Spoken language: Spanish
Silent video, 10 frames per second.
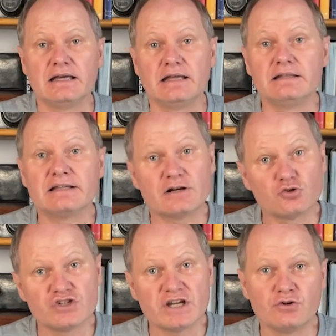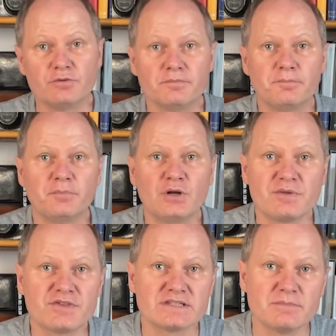en terreno seco, pero a
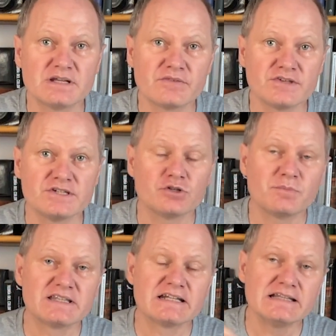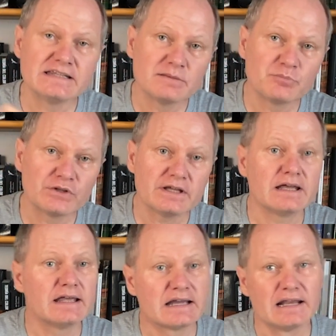veces también necesito meter el trípode
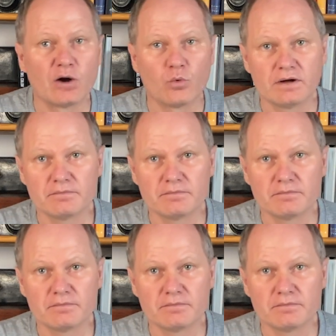en el agua,